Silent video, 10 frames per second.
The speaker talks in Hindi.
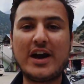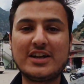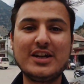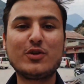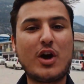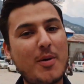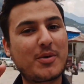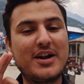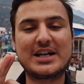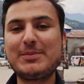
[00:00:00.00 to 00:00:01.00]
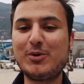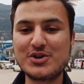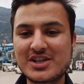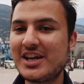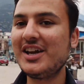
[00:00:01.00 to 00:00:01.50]
फाइनली गुलाब गला के
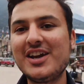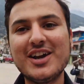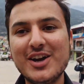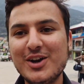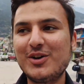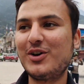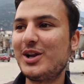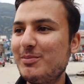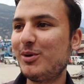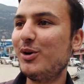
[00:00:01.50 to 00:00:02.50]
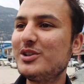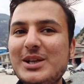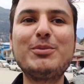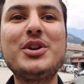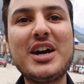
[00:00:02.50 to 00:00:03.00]
पहुँच गए और
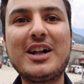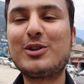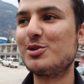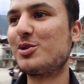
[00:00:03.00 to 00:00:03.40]
बहुत ही बुरी हालत